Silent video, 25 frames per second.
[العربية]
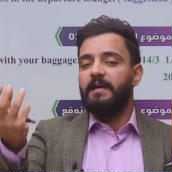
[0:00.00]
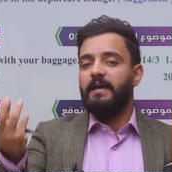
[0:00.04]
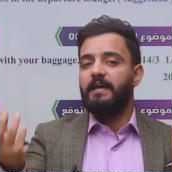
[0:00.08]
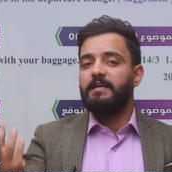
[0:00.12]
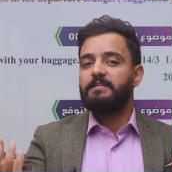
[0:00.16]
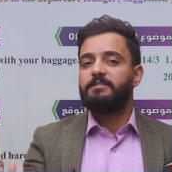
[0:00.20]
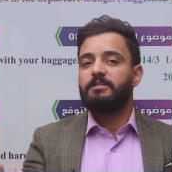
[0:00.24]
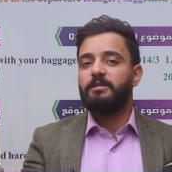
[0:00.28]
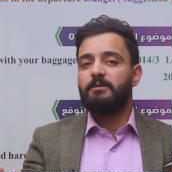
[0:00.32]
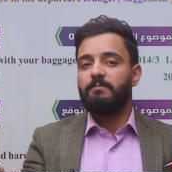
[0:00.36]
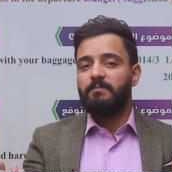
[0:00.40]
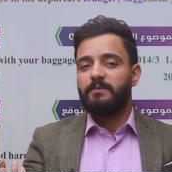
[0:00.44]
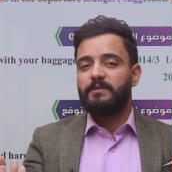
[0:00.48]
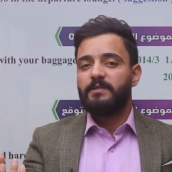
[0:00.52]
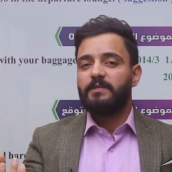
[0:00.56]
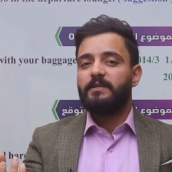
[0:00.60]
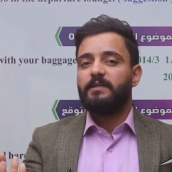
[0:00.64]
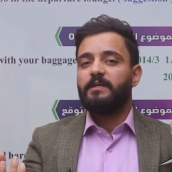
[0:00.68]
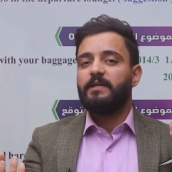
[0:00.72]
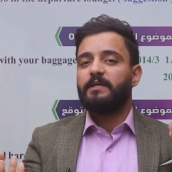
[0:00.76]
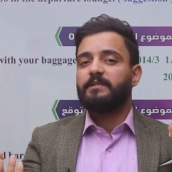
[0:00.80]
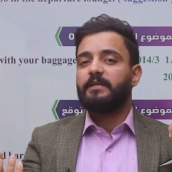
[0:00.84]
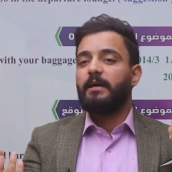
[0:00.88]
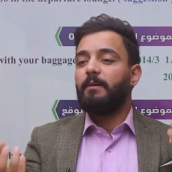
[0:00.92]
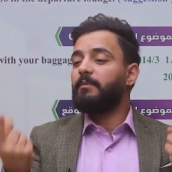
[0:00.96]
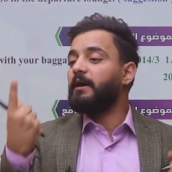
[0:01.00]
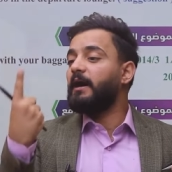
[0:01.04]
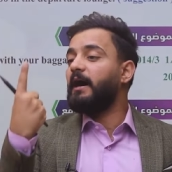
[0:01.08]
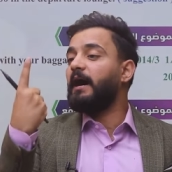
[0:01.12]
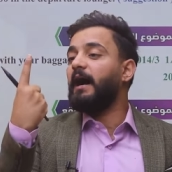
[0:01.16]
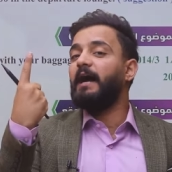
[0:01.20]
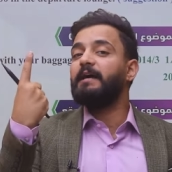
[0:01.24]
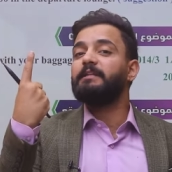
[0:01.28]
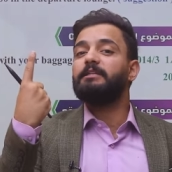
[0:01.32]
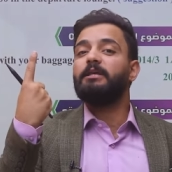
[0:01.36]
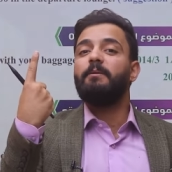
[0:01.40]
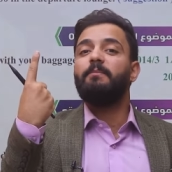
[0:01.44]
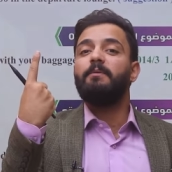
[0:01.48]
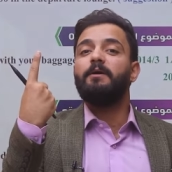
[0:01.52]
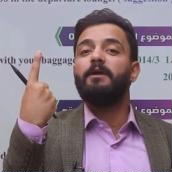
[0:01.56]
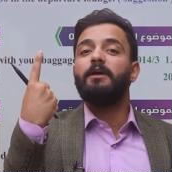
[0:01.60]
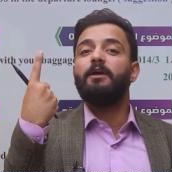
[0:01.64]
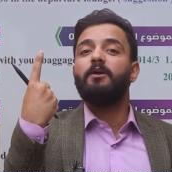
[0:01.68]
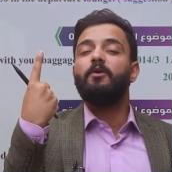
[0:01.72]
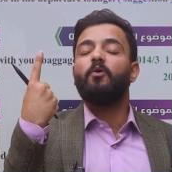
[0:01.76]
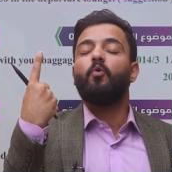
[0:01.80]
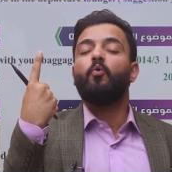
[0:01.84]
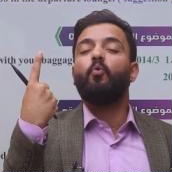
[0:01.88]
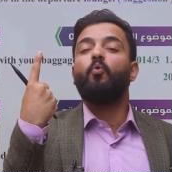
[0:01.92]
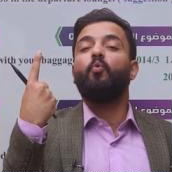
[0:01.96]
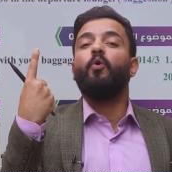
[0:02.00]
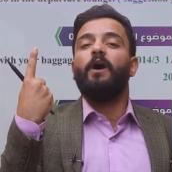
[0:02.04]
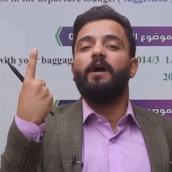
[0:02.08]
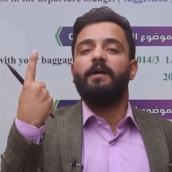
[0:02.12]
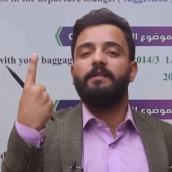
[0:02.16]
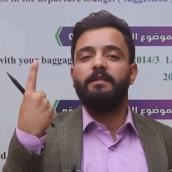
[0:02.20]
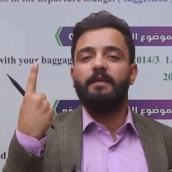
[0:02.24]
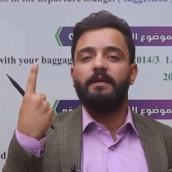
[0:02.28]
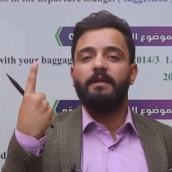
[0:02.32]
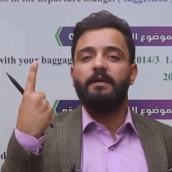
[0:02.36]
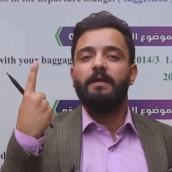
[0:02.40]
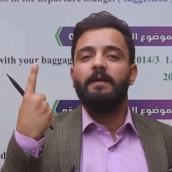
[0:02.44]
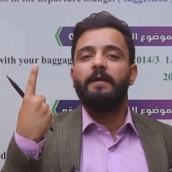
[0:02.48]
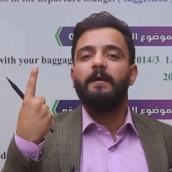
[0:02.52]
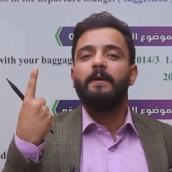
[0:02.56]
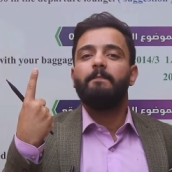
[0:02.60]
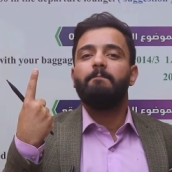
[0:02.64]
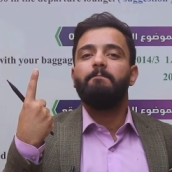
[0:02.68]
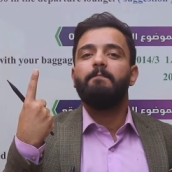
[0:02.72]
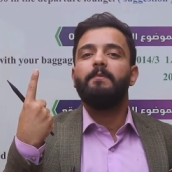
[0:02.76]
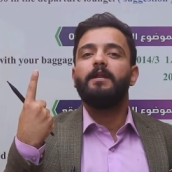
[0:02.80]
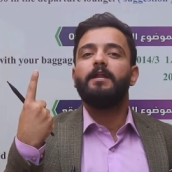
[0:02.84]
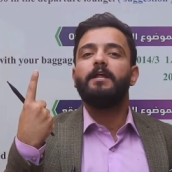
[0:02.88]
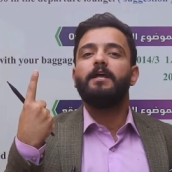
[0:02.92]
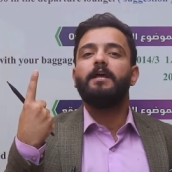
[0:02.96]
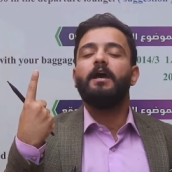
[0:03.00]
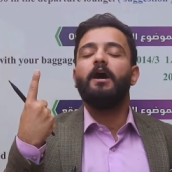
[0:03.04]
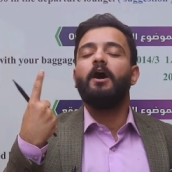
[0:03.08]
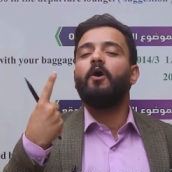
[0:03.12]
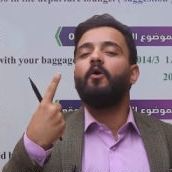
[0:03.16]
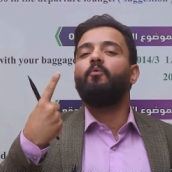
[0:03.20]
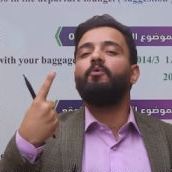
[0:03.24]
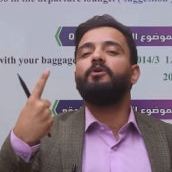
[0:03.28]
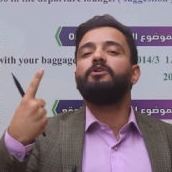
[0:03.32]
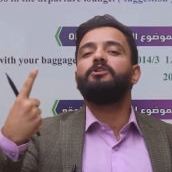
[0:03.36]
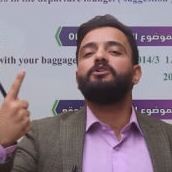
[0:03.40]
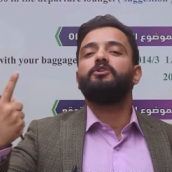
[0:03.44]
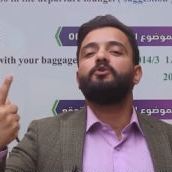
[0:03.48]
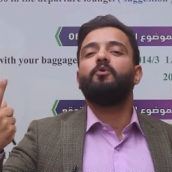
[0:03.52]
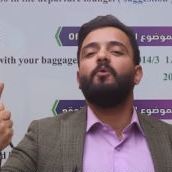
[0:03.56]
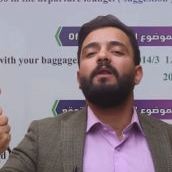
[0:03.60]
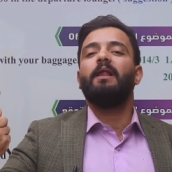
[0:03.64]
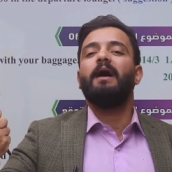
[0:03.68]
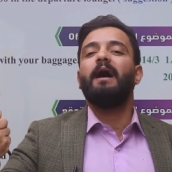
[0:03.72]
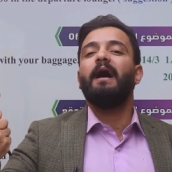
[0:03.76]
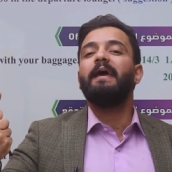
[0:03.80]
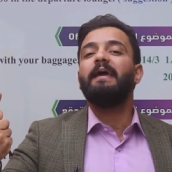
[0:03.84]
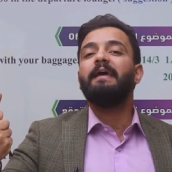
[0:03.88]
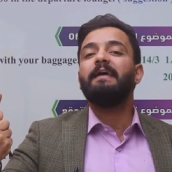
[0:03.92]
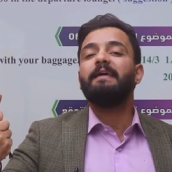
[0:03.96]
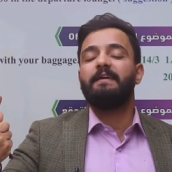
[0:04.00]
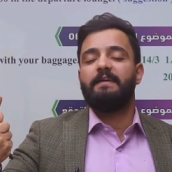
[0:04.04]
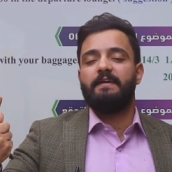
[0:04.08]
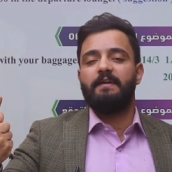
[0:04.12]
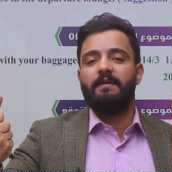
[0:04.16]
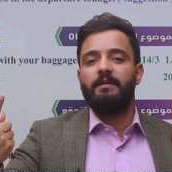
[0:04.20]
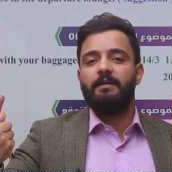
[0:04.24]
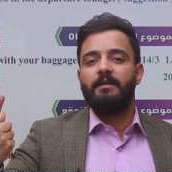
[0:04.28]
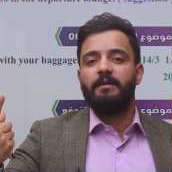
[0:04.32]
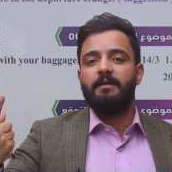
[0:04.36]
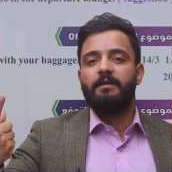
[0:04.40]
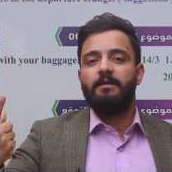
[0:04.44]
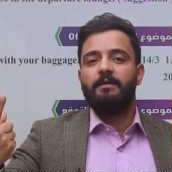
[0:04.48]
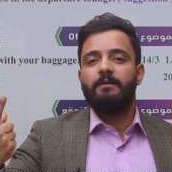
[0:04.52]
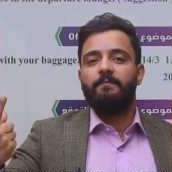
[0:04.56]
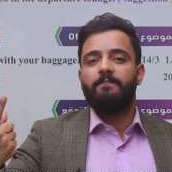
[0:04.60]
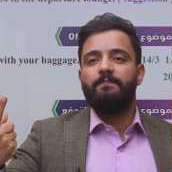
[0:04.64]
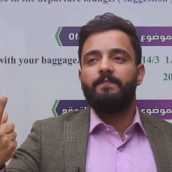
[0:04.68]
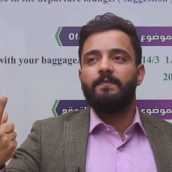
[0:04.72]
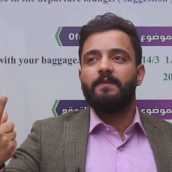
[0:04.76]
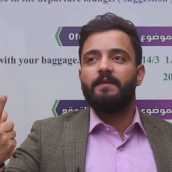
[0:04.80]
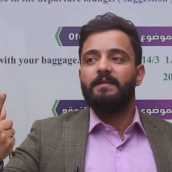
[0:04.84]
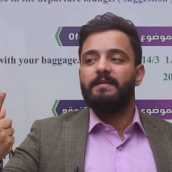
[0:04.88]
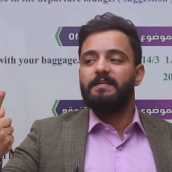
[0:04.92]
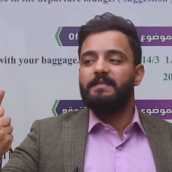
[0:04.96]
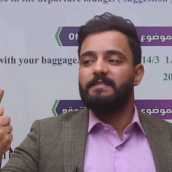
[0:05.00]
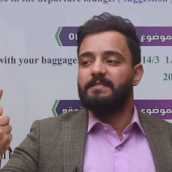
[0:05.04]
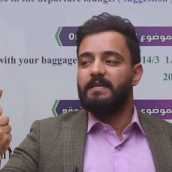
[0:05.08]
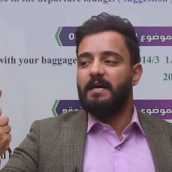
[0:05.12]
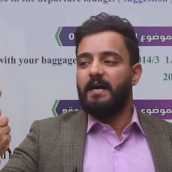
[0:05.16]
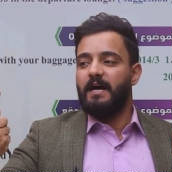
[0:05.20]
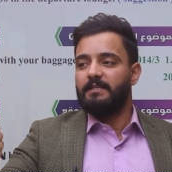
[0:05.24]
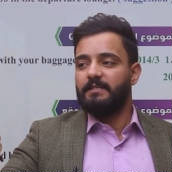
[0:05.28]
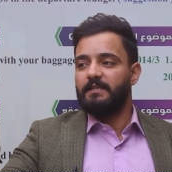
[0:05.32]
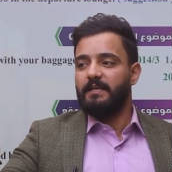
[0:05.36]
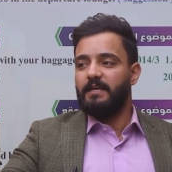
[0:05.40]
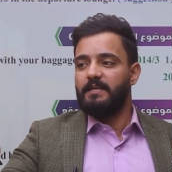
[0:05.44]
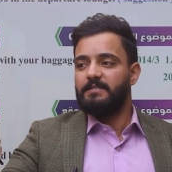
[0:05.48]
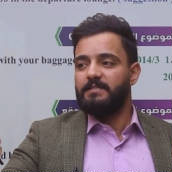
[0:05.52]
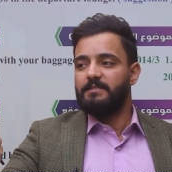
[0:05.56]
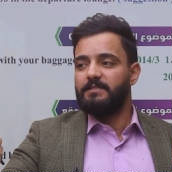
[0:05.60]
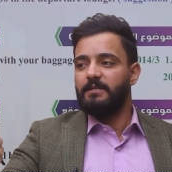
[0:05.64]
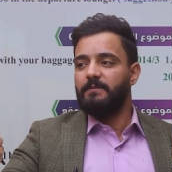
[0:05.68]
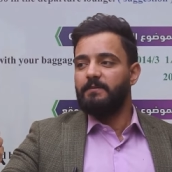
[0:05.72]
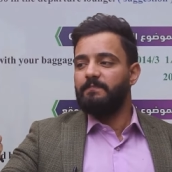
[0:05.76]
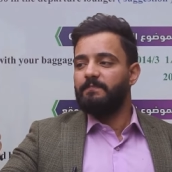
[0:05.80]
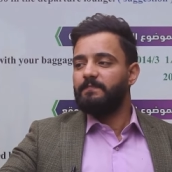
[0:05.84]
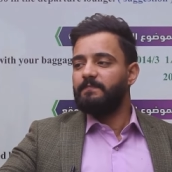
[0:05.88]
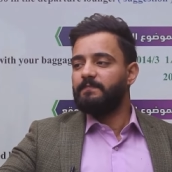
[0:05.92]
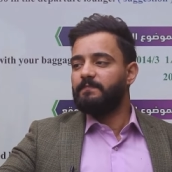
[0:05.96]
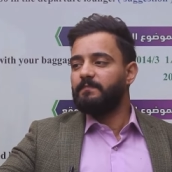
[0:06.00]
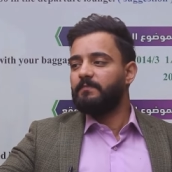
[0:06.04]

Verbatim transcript: اسم كم قاعده بي وحده من هي ود يو لايك زائد اسم